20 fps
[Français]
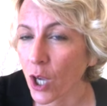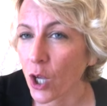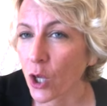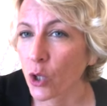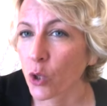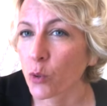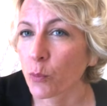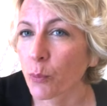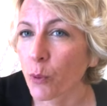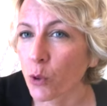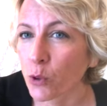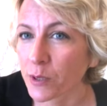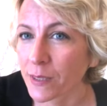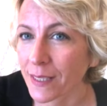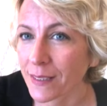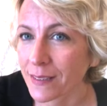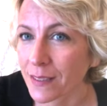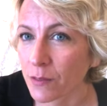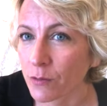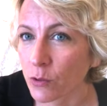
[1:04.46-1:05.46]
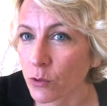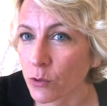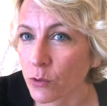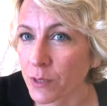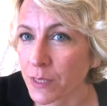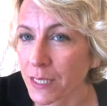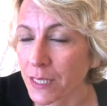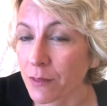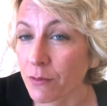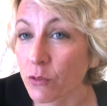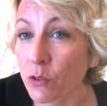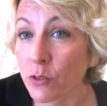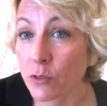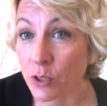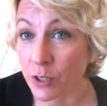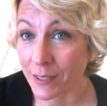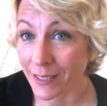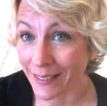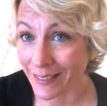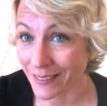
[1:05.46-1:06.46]
le process évolutif de
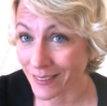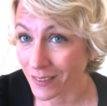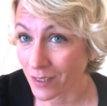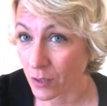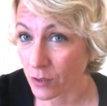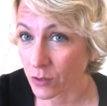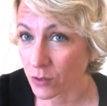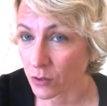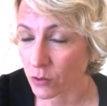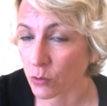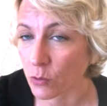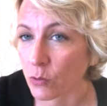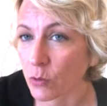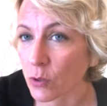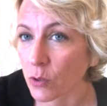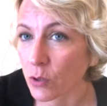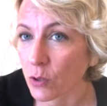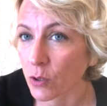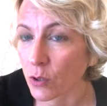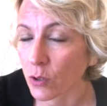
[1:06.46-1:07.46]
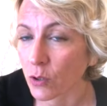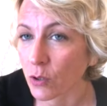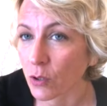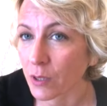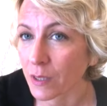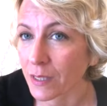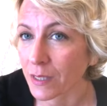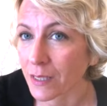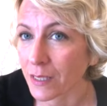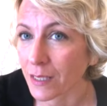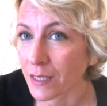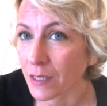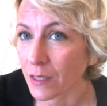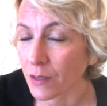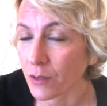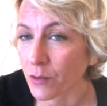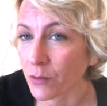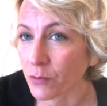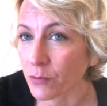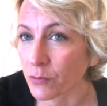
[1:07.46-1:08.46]
votre essence, donc
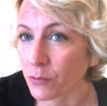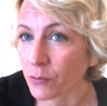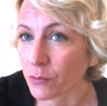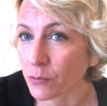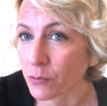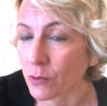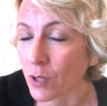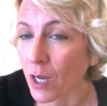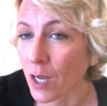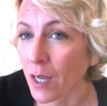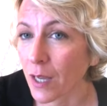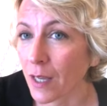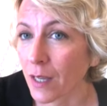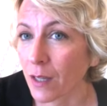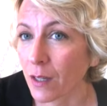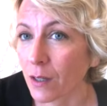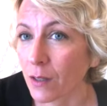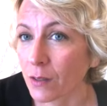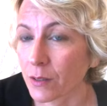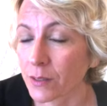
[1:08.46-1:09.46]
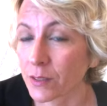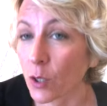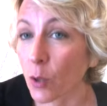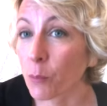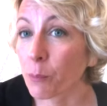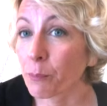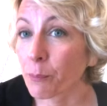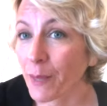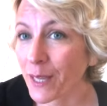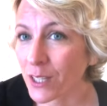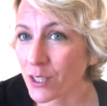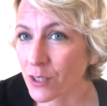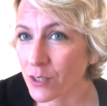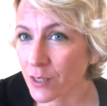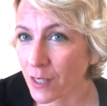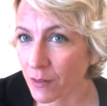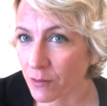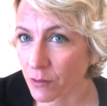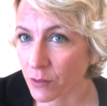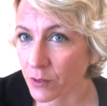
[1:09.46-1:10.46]
qui vous
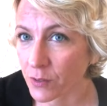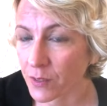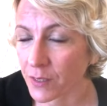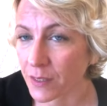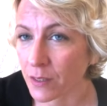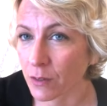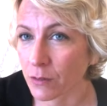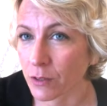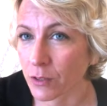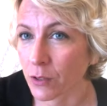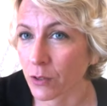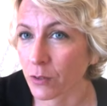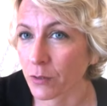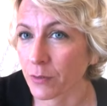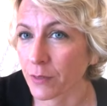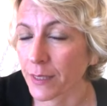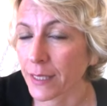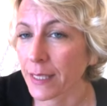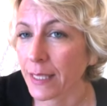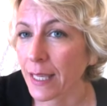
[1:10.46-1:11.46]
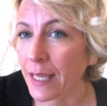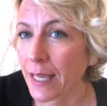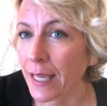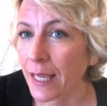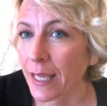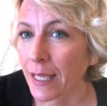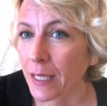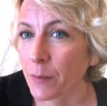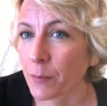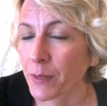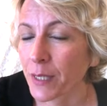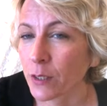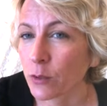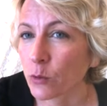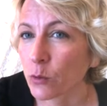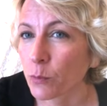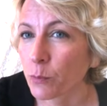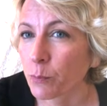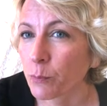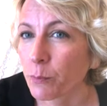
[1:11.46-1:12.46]
empêche d'avancer dans votre vie, et eh bien
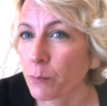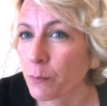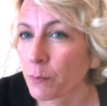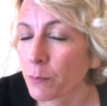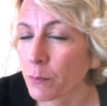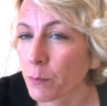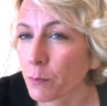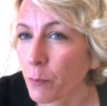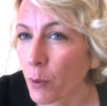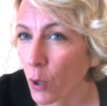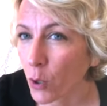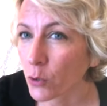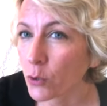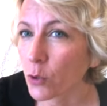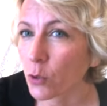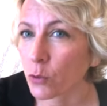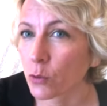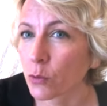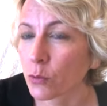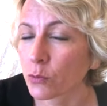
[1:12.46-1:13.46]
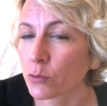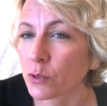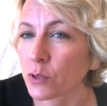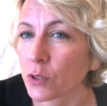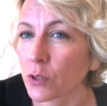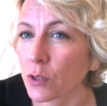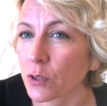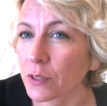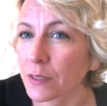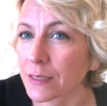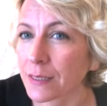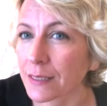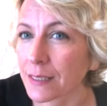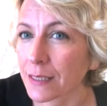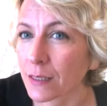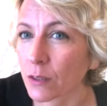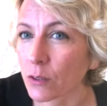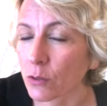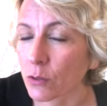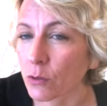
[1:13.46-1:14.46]
de prendre
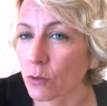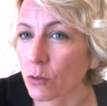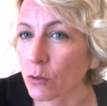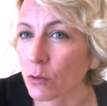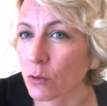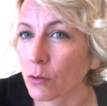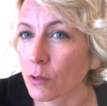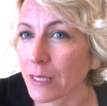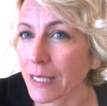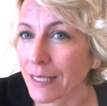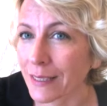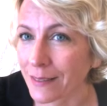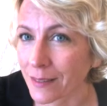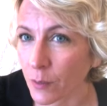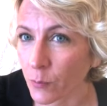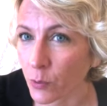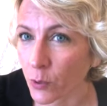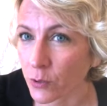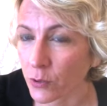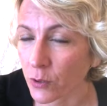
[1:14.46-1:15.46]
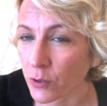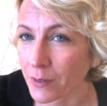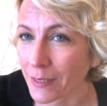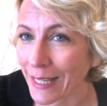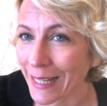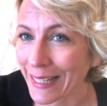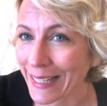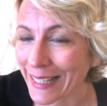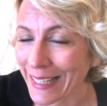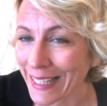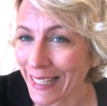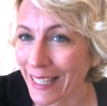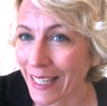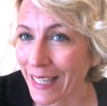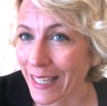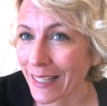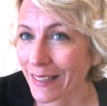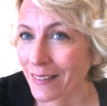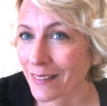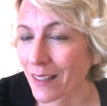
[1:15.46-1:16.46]
conscience qu'il euh, il est important d'aller
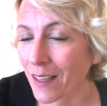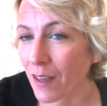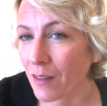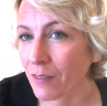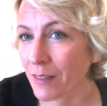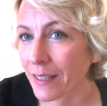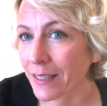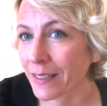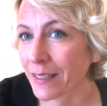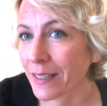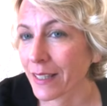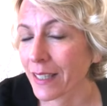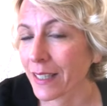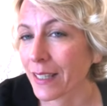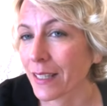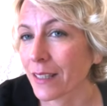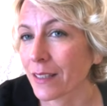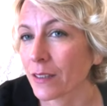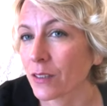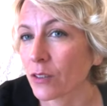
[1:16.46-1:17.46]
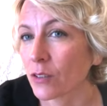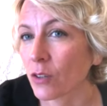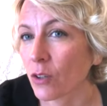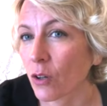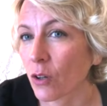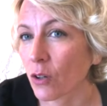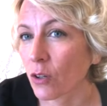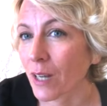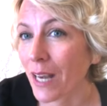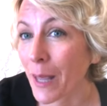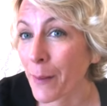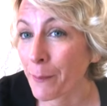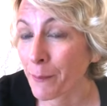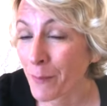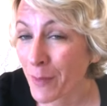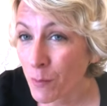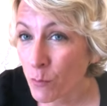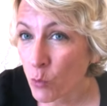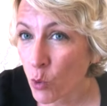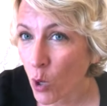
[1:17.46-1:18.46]
travailler dans la
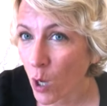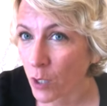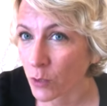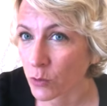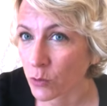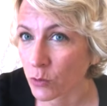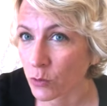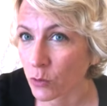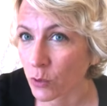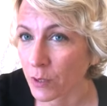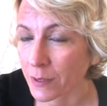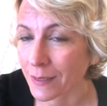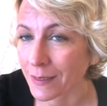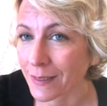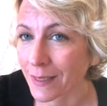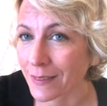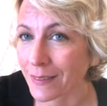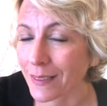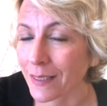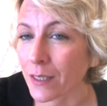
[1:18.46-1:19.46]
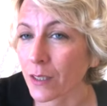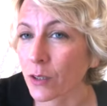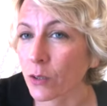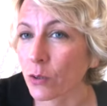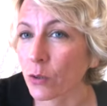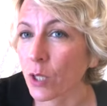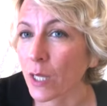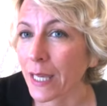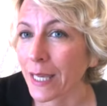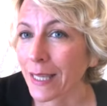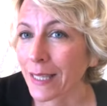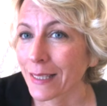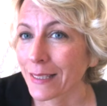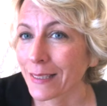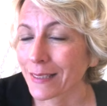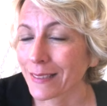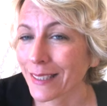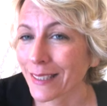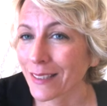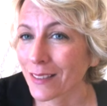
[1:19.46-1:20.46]
mémoire dure. C'est-à-dire que
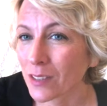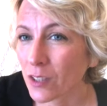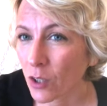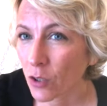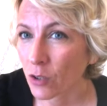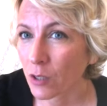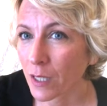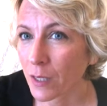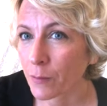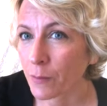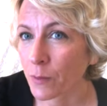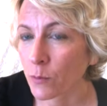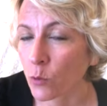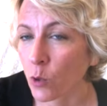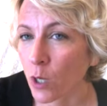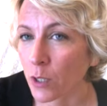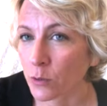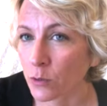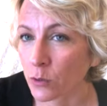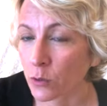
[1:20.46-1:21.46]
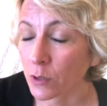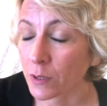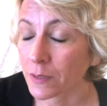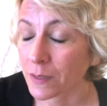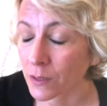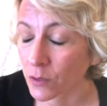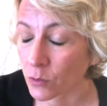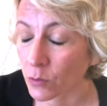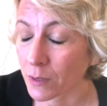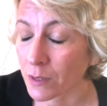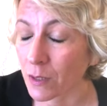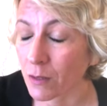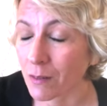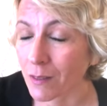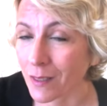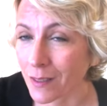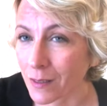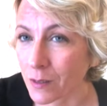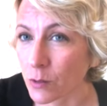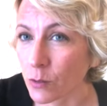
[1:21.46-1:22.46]
c'est dans la mémoire dure, située dans
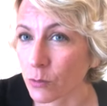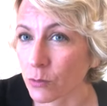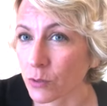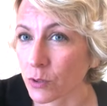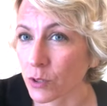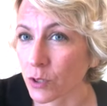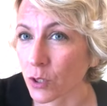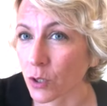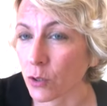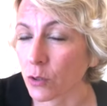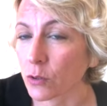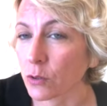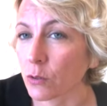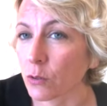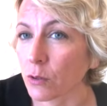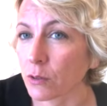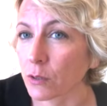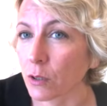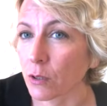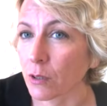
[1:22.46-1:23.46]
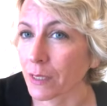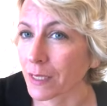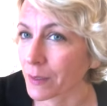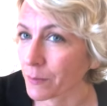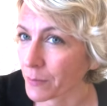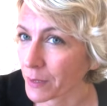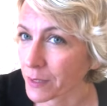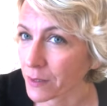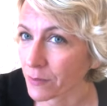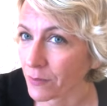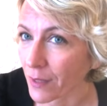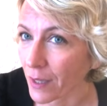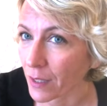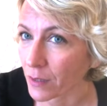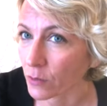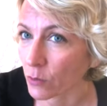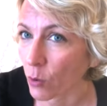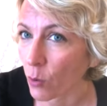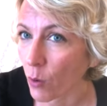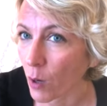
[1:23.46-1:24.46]
l'inconscient, donc dans
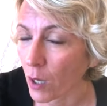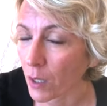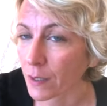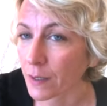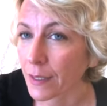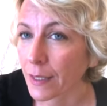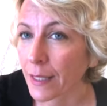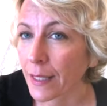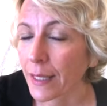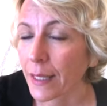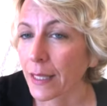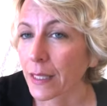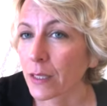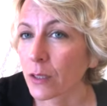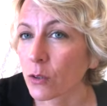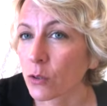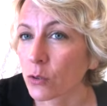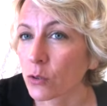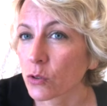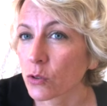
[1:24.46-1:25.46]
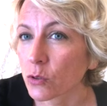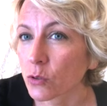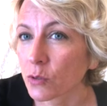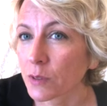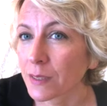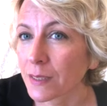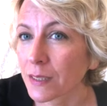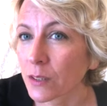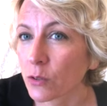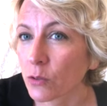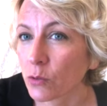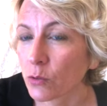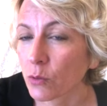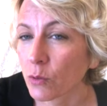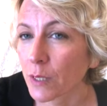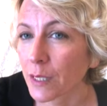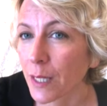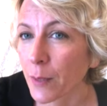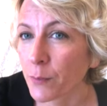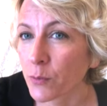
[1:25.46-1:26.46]
l'hémisphère droit, que sont
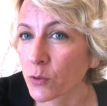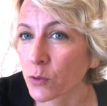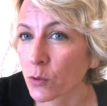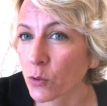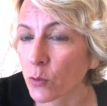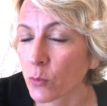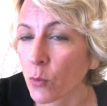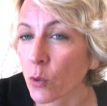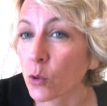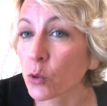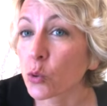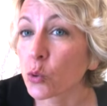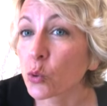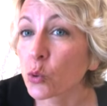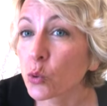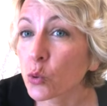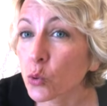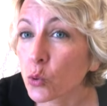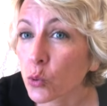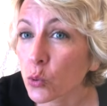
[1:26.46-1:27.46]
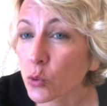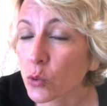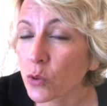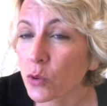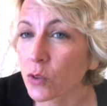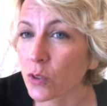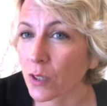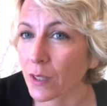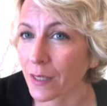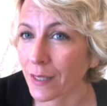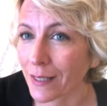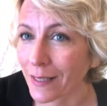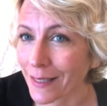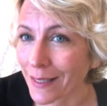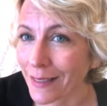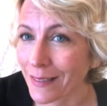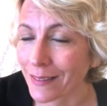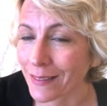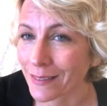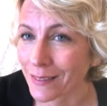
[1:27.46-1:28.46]
situées absolument toutes
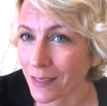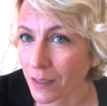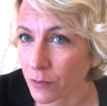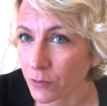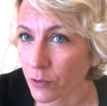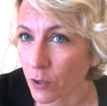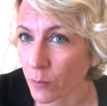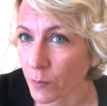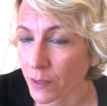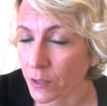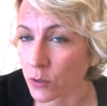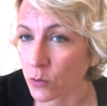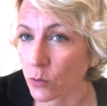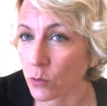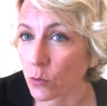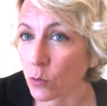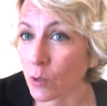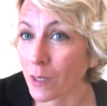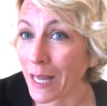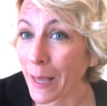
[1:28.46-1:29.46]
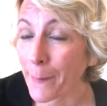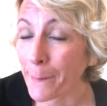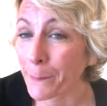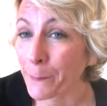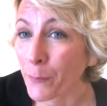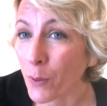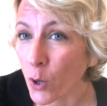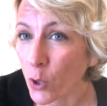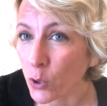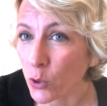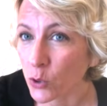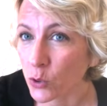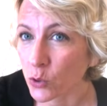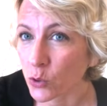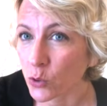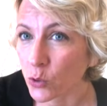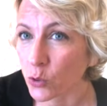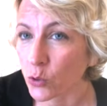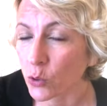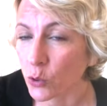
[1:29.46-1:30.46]
les informations, donc la
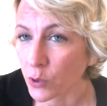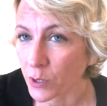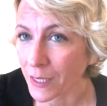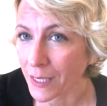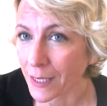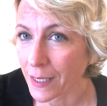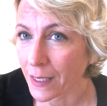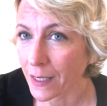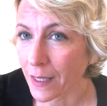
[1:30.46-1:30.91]
banque de données